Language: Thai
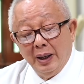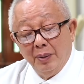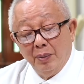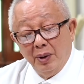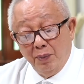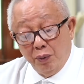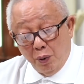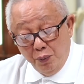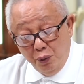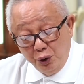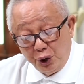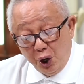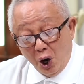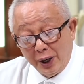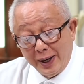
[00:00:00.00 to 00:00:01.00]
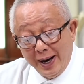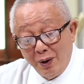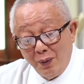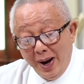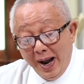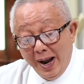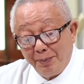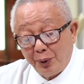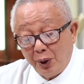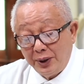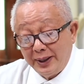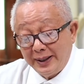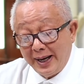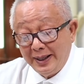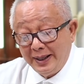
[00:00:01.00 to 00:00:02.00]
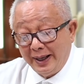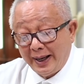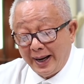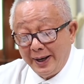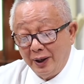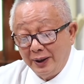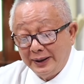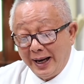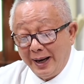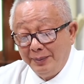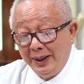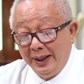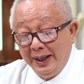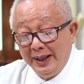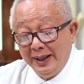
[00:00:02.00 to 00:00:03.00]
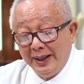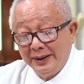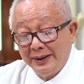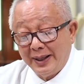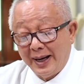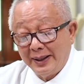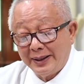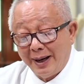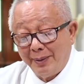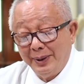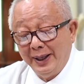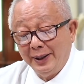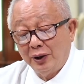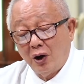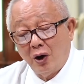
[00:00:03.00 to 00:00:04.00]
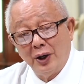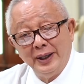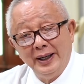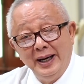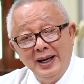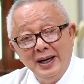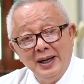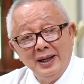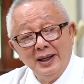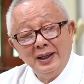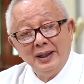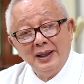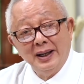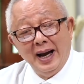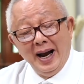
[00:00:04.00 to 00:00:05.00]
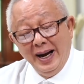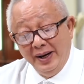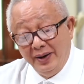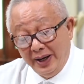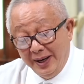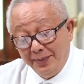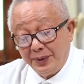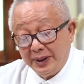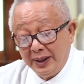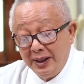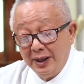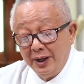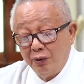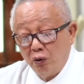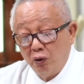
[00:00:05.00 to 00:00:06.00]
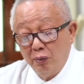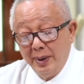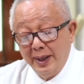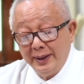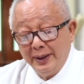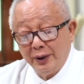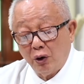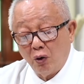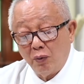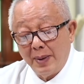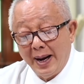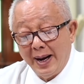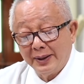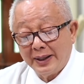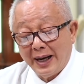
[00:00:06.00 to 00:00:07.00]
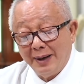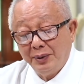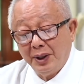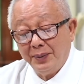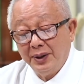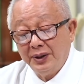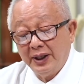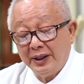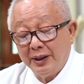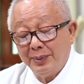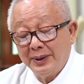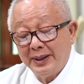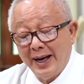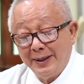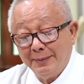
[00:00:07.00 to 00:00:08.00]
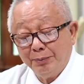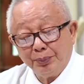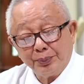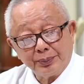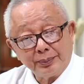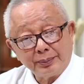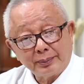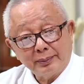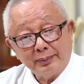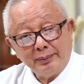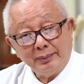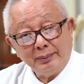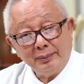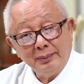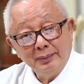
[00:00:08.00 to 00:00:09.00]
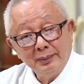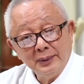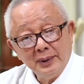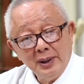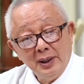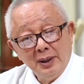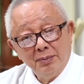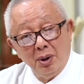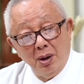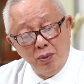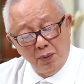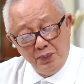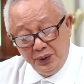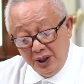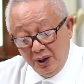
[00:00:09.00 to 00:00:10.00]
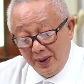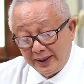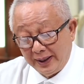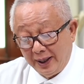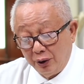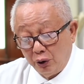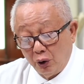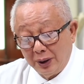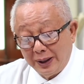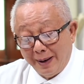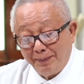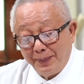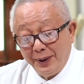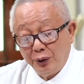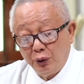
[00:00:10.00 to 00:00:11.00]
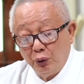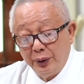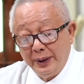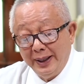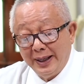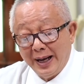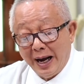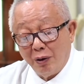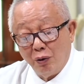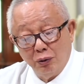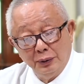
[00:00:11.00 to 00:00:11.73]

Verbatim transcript: พอผมพูดต่อนะฮะว่าเพราะฉะนั้นใครก็ตามที่รีเงินตาต่างประเทศตอนนี้ให้รีบซื้อเงินรูเบิลที่ตกมา สามสิบถึงสี่สิบเปอร์เซ็นต์ เพราะผมเชื่อว่าจะกระโดดกลับไปสู่ที่เก่า